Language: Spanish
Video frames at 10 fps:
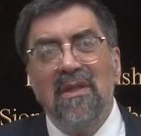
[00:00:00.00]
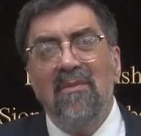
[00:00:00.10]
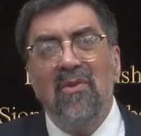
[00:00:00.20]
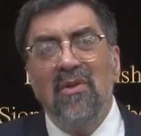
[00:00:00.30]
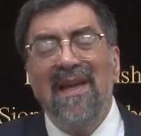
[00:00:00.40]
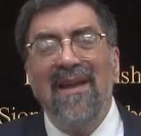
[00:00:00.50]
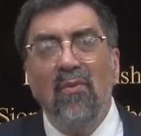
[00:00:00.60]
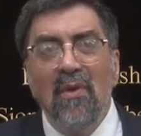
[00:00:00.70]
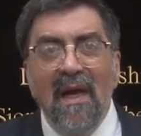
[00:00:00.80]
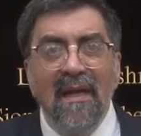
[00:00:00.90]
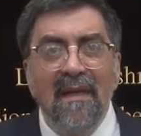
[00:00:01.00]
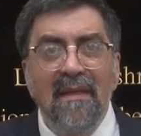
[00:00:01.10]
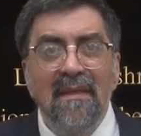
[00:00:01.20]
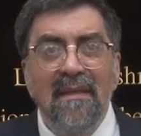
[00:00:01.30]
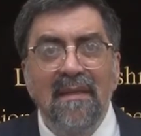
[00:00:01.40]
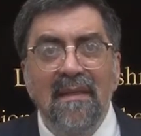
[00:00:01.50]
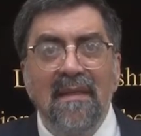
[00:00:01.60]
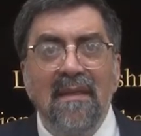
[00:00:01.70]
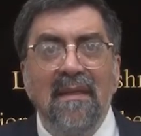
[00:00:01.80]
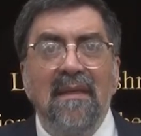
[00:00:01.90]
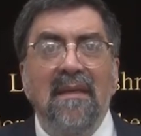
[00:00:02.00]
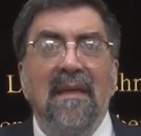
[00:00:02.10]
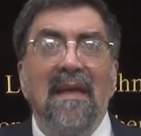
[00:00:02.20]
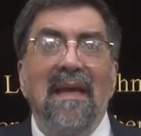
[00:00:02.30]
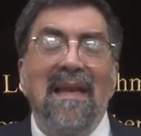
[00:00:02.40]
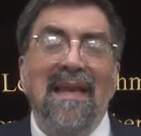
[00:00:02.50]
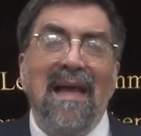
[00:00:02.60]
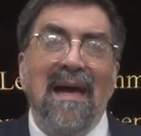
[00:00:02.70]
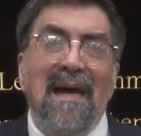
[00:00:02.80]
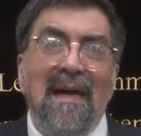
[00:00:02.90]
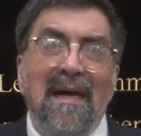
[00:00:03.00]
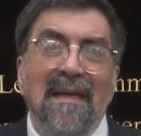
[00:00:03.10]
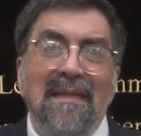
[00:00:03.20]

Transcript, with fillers: tenemos que anular la